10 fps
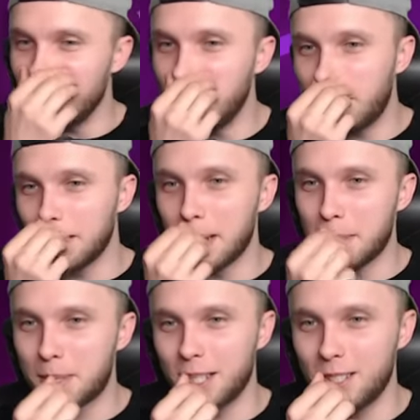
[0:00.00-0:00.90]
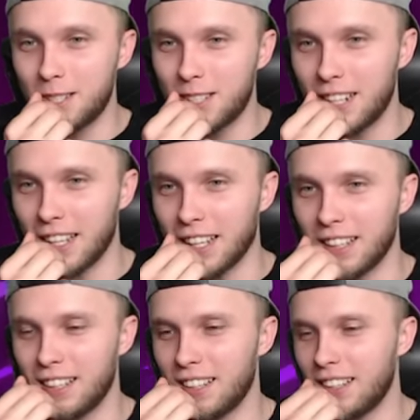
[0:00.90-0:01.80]
I chyba przejść grę.
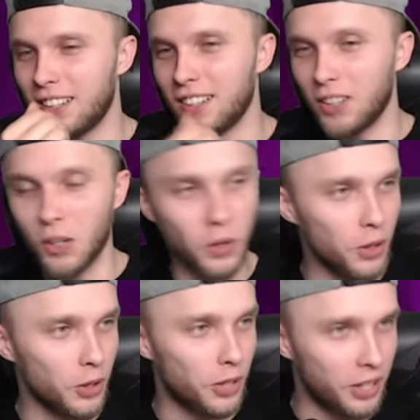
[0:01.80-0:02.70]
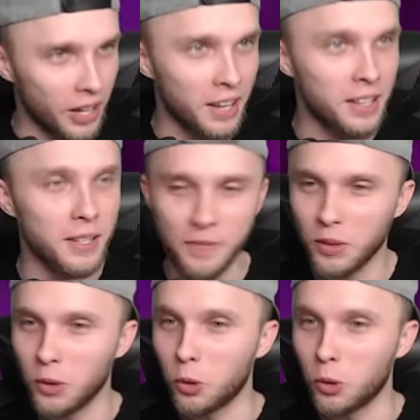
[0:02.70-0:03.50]
Okej, okay.